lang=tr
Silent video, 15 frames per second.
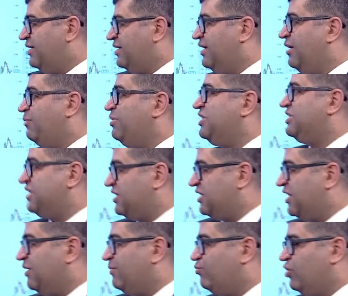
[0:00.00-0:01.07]
E,
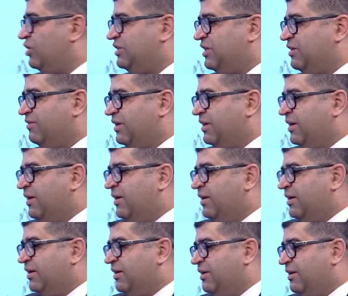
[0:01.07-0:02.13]
Birisa'da da bu etki var.
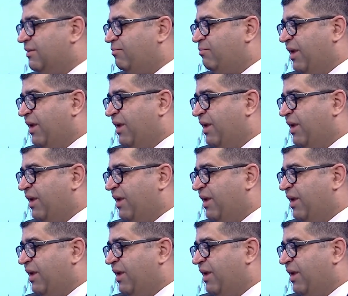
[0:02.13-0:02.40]
Ee,